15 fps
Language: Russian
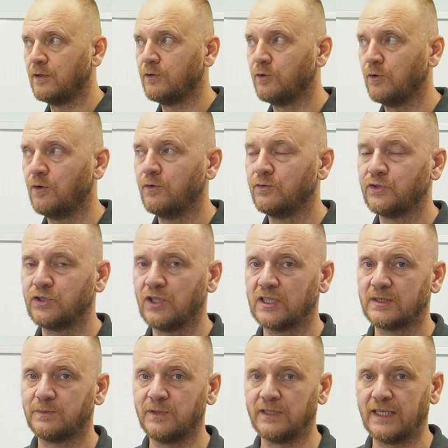Но
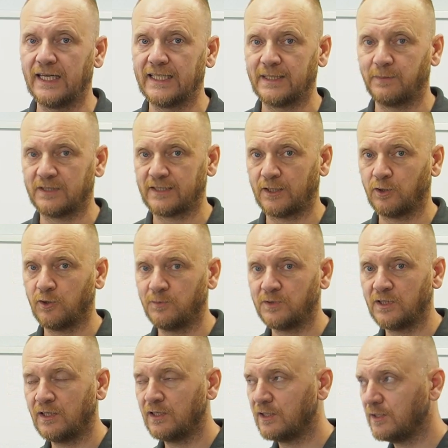сейчас мы на этом
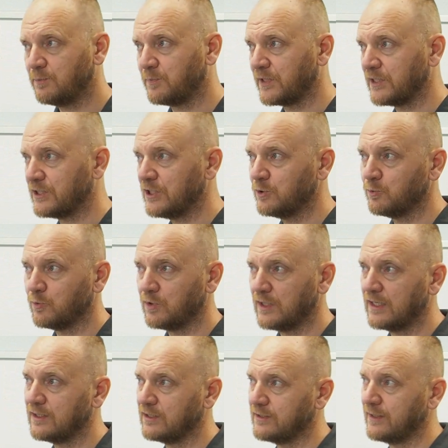остановимся, и причину
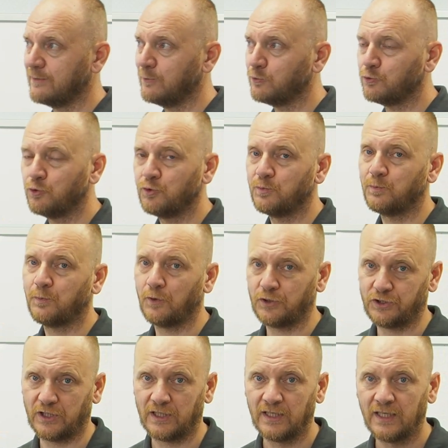я назову чуть
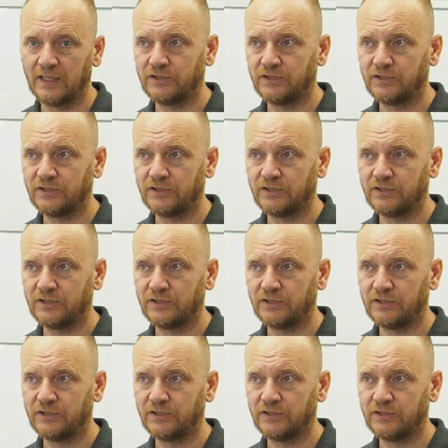позже.